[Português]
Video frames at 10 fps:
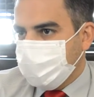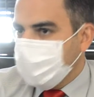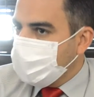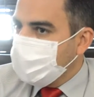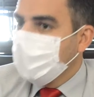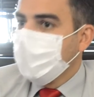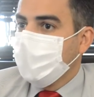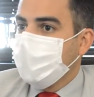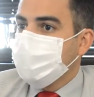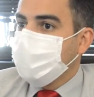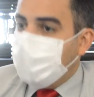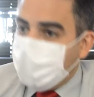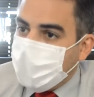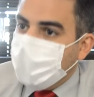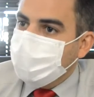Então, são
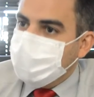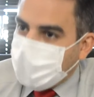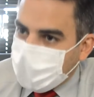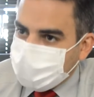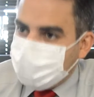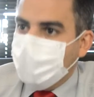pequenos atos,